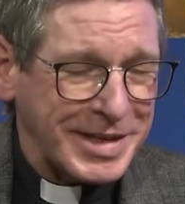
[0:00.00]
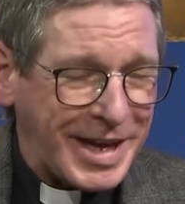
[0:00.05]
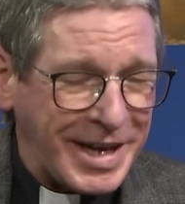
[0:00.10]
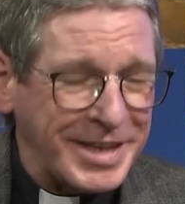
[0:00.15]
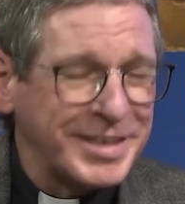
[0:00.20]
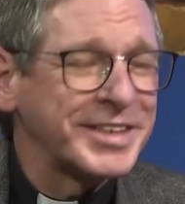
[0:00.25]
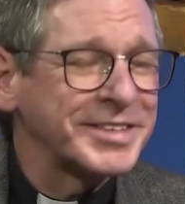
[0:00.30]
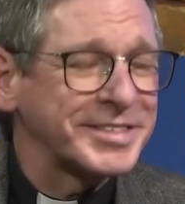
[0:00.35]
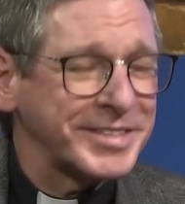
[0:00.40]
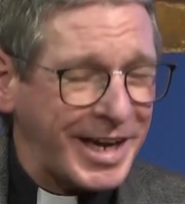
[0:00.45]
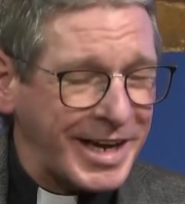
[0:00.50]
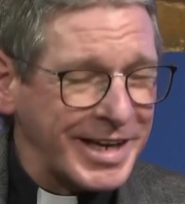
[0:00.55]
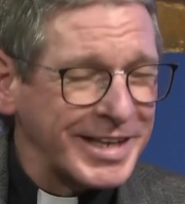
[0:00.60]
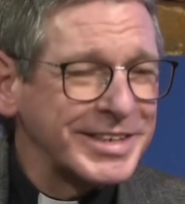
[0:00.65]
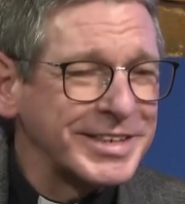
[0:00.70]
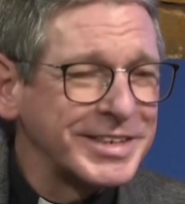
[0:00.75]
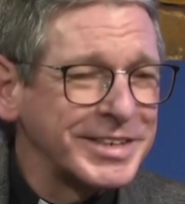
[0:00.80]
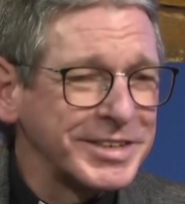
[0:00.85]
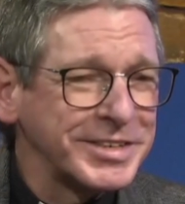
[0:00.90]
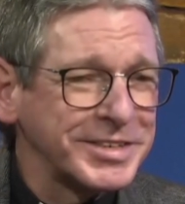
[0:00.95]
kann das
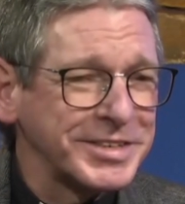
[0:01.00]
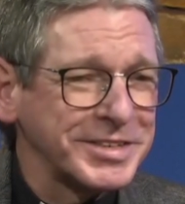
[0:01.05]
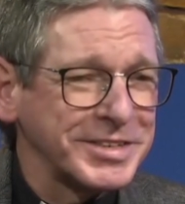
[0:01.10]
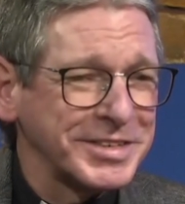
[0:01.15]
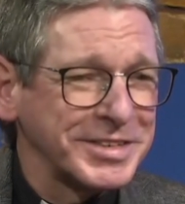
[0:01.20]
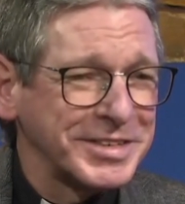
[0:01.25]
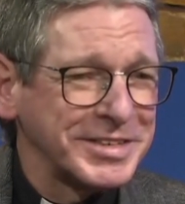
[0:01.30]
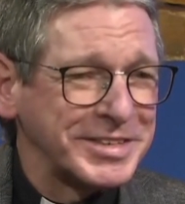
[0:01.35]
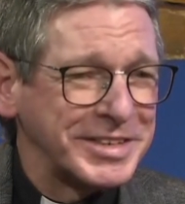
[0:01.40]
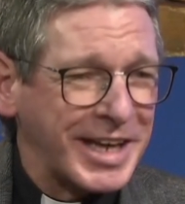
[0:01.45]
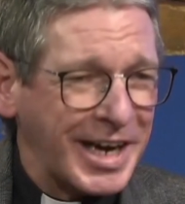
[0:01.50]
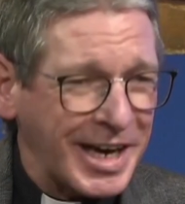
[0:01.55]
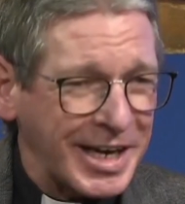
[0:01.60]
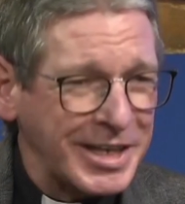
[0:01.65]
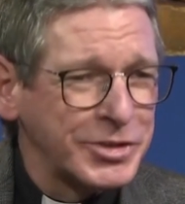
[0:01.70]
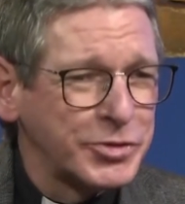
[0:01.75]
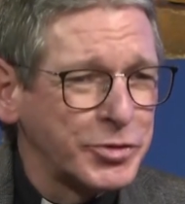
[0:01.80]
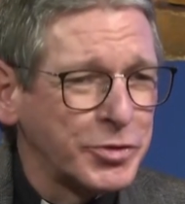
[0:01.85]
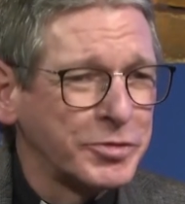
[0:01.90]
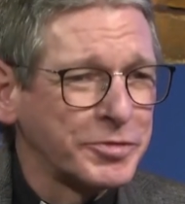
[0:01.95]
eigentlich die
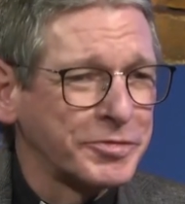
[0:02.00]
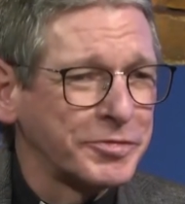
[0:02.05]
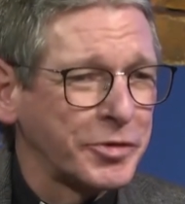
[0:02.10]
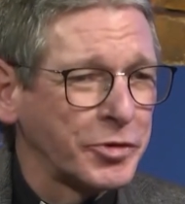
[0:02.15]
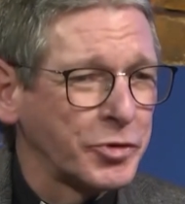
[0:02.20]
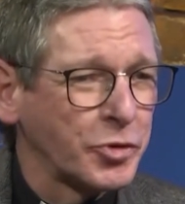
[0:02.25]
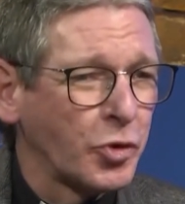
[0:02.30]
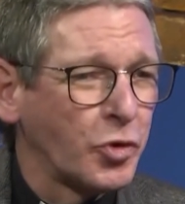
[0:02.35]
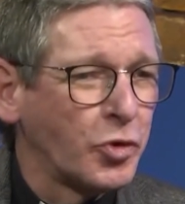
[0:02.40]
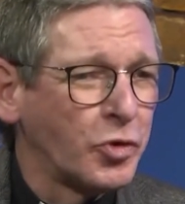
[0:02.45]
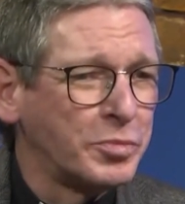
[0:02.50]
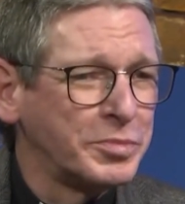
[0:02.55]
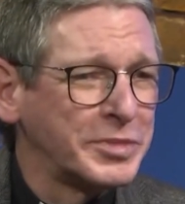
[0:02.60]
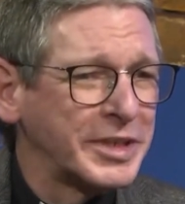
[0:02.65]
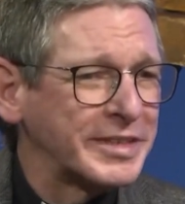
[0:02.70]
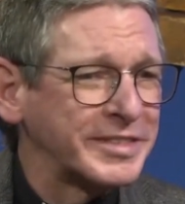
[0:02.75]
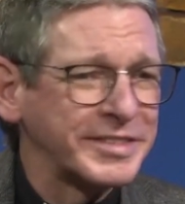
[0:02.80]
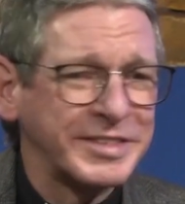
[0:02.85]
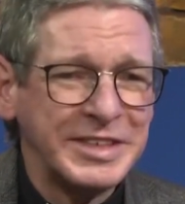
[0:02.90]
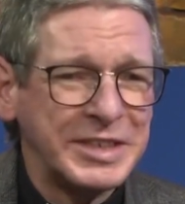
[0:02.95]
Haltung von Rom
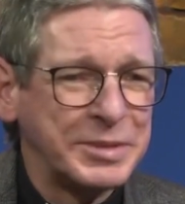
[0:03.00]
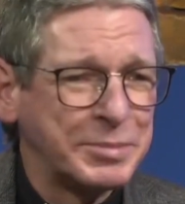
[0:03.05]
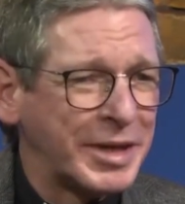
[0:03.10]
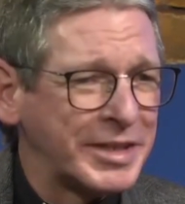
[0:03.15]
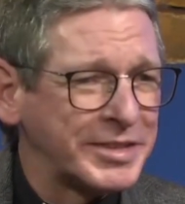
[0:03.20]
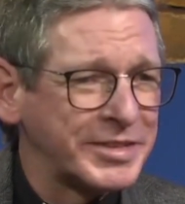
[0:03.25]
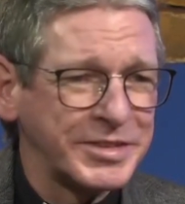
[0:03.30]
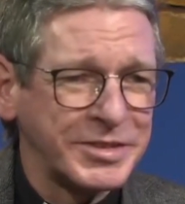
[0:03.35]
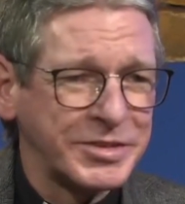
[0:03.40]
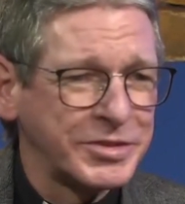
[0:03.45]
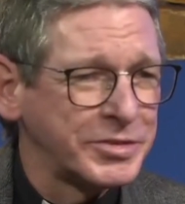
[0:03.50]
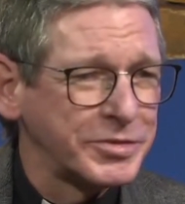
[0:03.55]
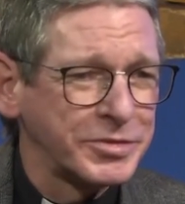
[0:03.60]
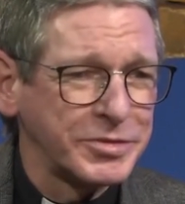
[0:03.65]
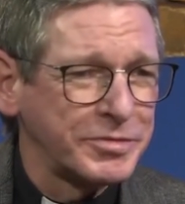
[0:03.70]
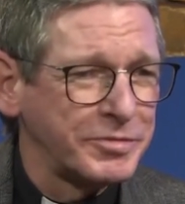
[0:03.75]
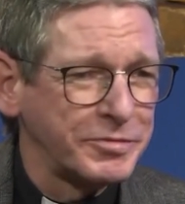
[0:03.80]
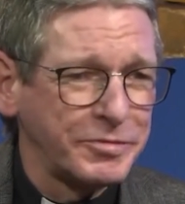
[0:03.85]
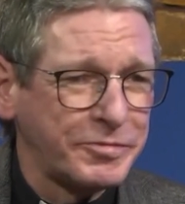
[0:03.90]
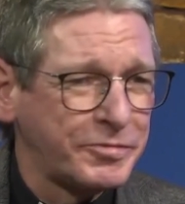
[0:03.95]
jetzt
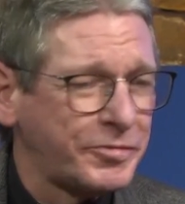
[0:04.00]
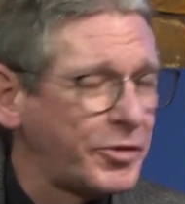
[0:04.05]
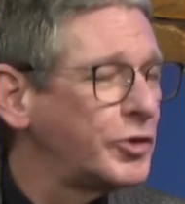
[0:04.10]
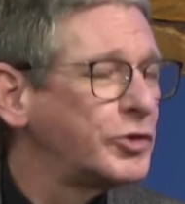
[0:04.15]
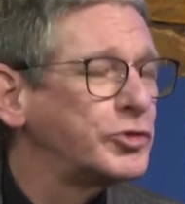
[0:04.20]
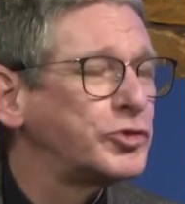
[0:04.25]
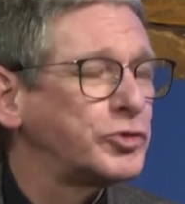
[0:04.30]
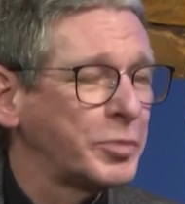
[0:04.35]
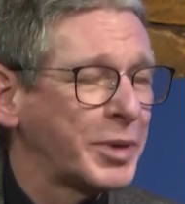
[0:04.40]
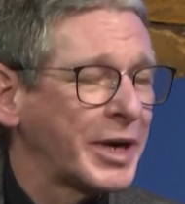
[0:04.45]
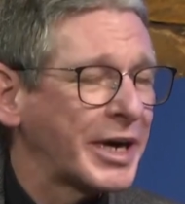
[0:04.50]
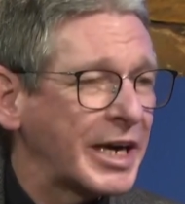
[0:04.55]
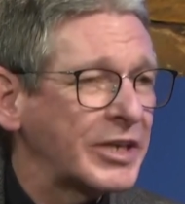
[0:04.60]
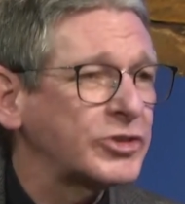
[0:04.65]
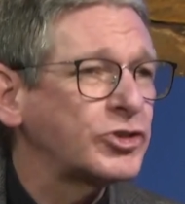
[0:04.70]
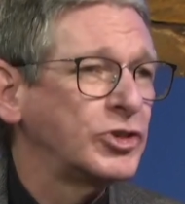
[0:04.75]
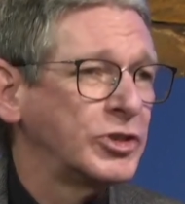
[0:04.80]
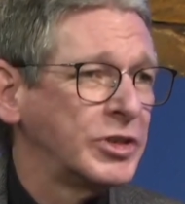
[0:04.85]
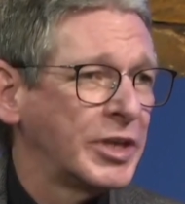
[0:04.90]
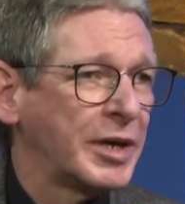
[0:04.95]
niemanden völlig
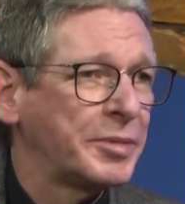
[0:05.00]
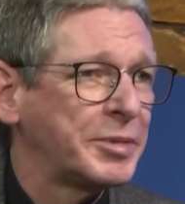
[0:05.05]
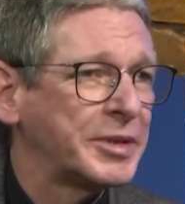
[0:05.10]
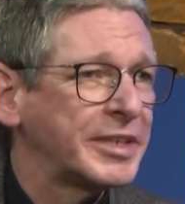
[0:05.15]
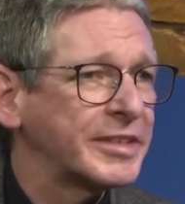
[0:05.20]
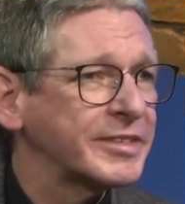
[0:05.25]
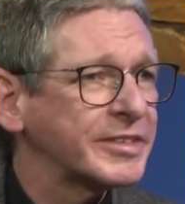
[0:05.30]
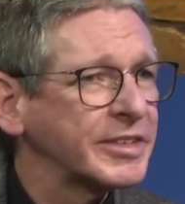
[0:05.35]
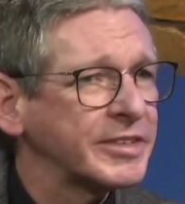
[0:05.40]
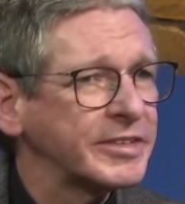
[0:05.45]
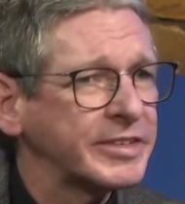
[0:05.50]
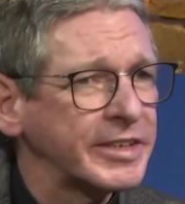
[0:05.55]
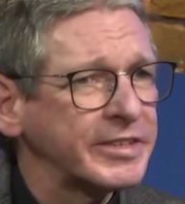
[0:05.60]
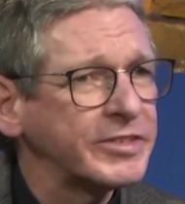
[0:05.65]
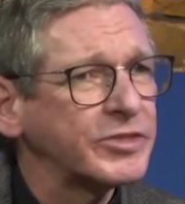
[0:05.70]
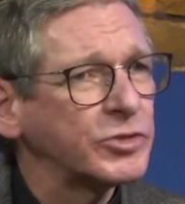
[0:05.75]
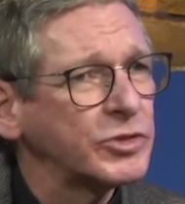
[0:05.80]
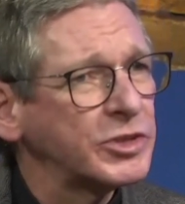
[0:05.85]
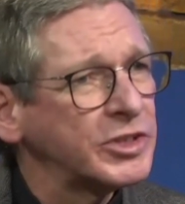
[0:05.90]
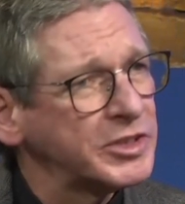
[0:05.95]
überraschen, aber dass das
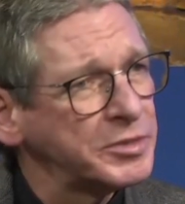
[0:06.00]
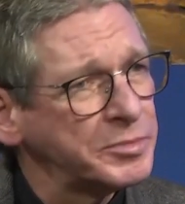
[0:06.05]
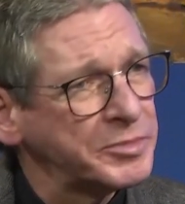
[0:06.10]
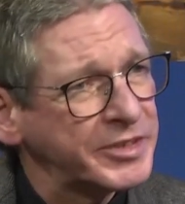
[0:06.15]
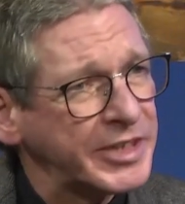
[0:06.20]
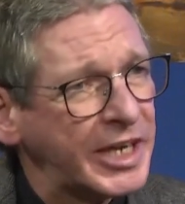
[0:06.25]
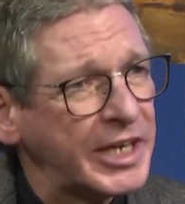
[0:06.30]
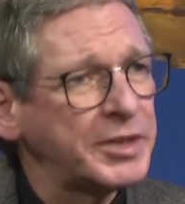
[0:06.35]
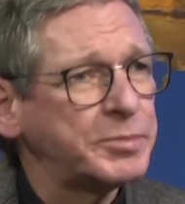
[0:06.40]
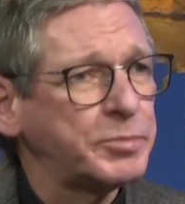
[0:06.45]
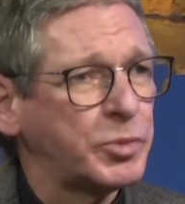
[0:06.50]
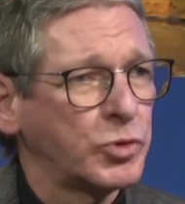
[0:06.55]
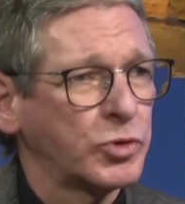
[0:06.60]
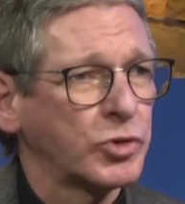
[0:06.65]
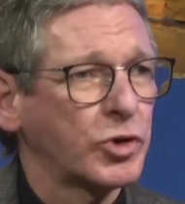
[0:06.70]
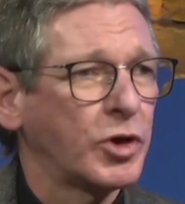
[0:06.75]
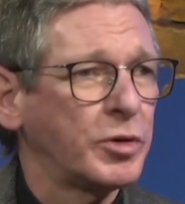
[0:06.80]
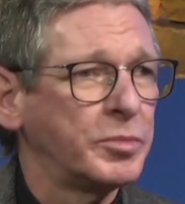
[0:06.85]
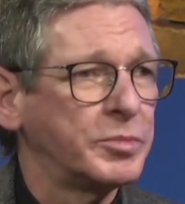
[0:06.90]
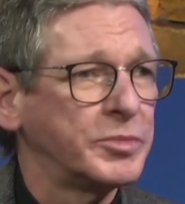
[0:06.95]
jetzt zu diesem
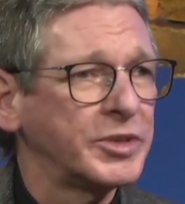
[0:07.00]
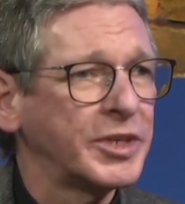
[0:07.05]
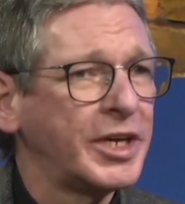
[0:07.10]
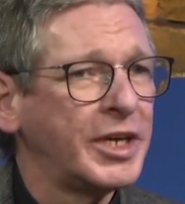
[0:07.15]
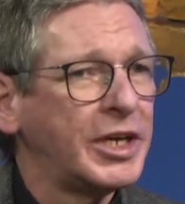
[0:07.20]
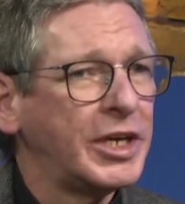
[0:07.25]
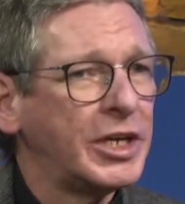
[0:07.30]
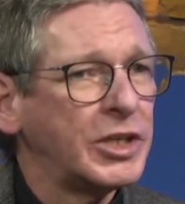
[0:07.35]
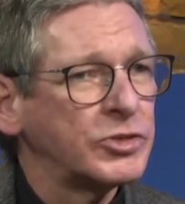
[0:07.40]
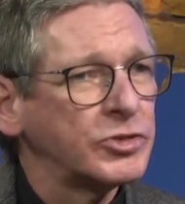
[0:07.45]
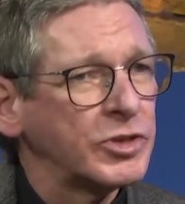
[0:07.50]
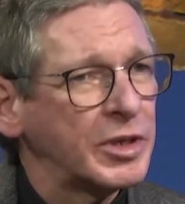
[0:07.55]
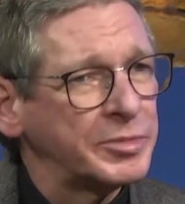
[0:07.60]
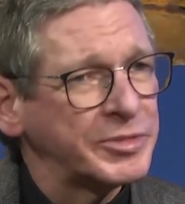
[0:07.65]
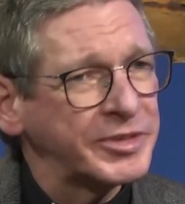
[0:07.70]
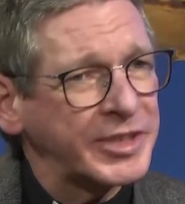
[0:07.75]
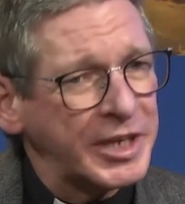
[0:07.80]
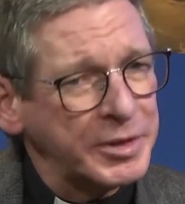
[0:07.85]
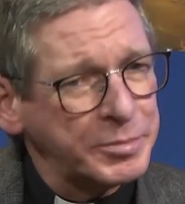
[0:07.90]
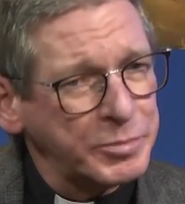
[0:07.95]
Zeitpunkt kommt, zu
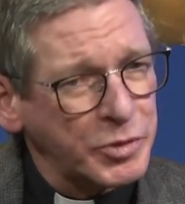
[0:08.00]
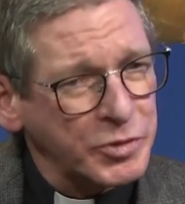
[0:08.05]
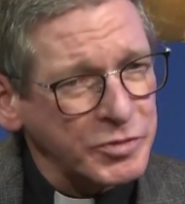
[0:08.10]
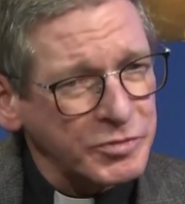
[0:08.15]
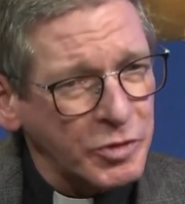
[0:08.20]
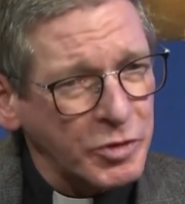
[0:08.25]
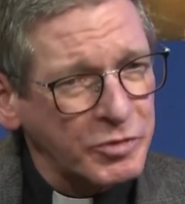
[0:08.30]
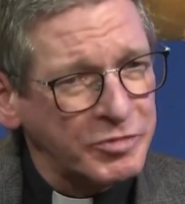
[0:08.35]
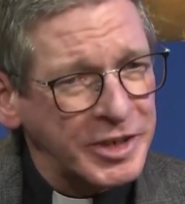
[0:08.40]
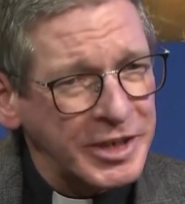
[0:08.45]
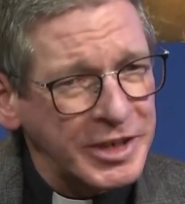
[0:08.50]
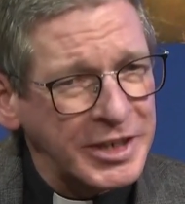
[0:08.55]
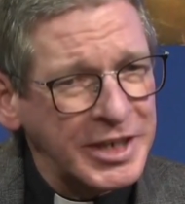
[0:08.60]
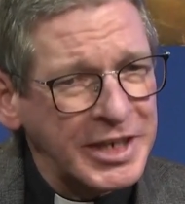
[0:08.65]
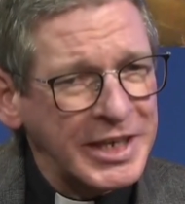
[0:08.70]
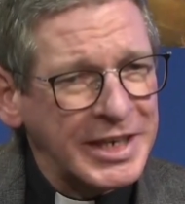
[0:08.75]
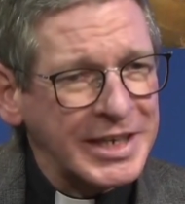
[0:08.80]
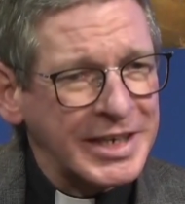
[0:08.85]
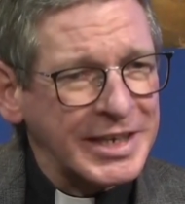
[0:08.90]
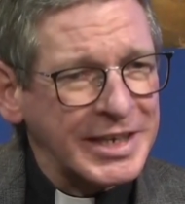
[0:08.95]
einem Zeitpunkt, wo wir